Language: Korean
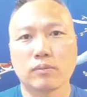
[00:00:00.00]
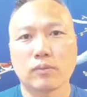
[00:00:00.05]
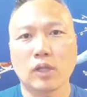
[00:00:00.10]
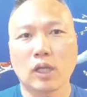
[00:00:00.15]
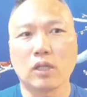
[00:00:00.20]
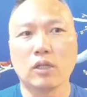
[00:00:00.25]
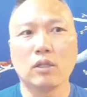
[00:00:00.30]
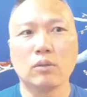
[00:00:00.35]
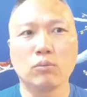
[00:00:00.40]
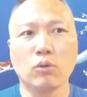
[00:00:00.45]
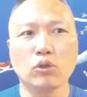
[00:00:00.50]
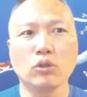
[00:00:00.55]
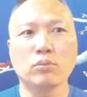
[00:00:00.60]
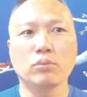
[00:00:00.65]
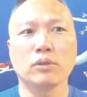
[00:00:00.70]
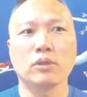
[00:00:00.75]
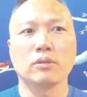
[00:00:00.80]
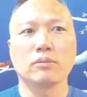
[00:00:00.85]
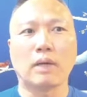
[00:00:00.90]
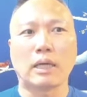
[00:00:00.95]
근데 그런
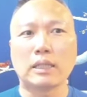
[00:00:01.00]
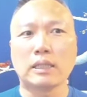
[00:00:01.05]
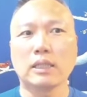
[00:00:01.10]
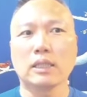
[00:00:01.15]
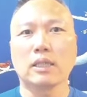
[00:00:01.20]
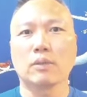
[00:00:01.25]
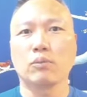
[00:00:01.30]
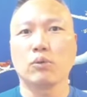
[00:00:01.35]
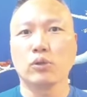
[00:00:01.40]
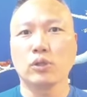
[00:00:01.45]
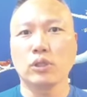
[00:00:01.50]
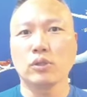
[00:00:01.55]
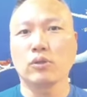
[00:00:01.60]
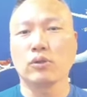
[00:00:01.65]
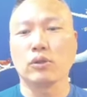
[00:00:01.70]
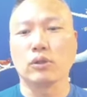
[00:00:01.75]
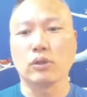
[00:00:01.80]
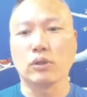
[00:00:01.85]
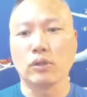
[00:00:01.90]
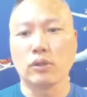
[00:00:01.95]
모습들 많으니까
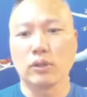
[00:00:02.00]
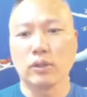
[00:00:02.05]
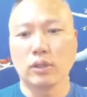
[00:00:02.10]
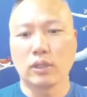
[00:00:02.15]
보시고요.